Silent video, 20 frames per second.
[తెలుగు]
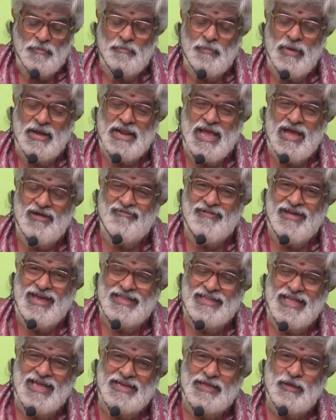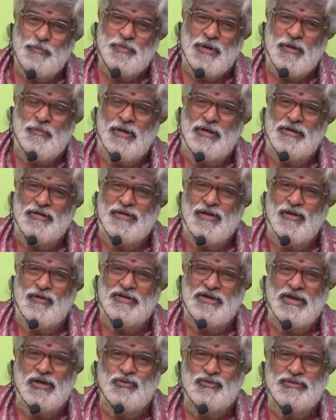మరి ఆ వేదానికి ప్రమాణం
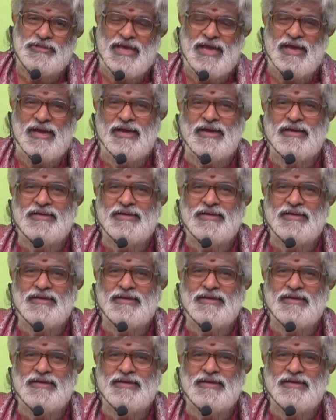ఏమన్నా ఉందా